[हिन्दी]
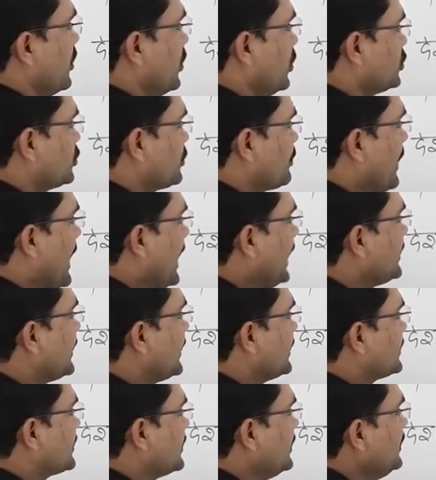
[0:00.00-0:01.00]

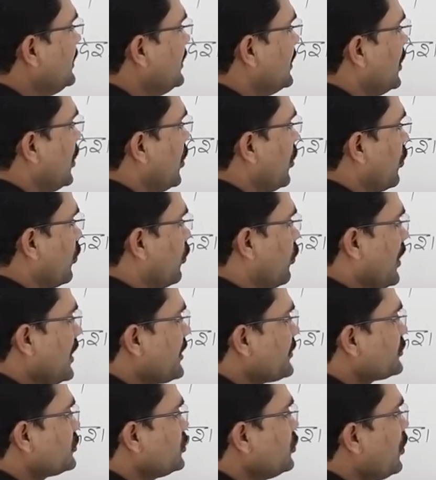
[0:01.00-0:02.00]
उत्पादित
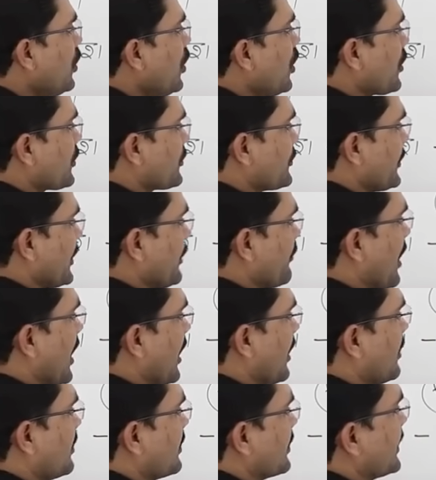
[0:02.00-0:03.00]
वस्तु और सेवा
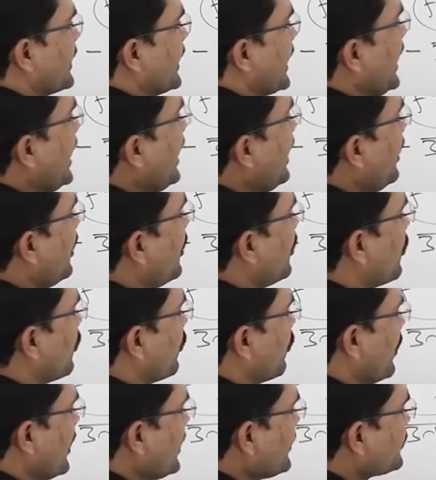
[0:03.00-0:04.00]
क्या
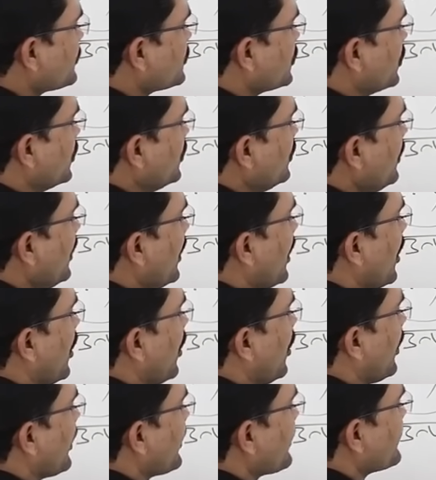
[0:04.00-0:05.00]
वस्तु
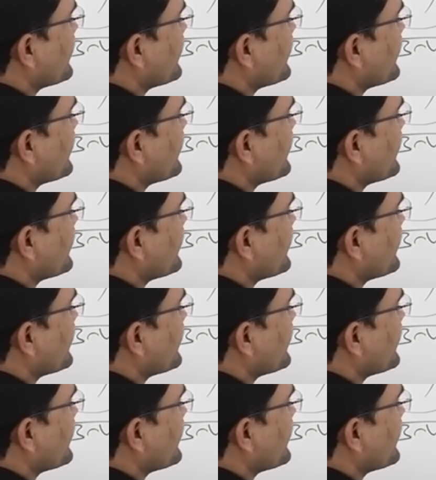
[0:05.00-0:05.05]
और